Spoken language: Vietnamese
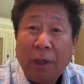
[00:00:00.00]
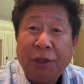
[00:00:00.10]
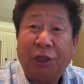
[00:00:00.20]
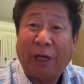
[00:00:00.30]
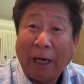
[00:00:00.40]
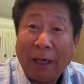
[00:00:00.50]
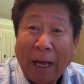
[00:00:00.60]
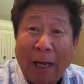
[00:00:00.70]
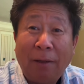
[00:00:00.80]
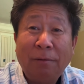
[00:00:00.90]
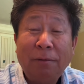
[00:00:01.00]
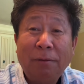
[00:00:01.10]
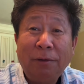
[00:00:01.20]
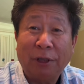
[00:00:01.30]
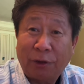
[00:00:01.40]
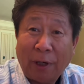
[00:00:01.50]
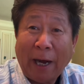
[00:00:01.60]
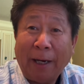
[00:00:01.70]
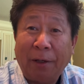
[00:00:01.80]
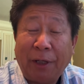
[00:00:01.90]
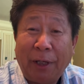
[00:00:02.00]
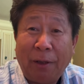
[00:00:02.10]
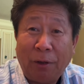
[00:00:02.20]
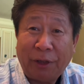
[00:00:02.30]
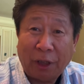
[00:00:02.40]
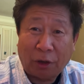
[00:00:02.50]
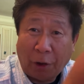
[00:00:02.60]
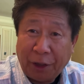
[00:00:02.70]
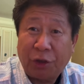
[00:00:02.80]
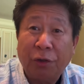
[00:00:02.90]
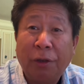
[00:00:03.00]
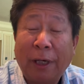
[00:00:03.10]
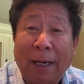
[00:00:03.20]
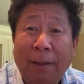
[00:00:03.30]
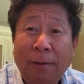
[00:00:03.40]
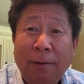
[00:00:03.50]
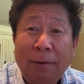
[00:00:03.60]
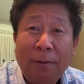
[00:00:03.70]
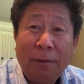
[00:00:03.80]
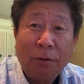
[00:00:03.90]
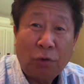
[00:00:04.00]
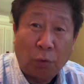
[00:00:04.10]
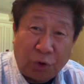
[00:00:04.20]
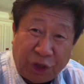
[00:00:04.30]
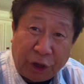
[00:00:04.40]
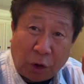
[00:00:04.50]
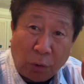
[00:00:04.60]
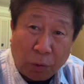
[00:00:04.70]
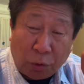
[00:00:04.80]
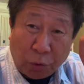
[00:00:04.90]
chỉ khánh ná nhà chú hải là chị nữa theo tỏ nhà chú nữa tụ chỉ khu tụ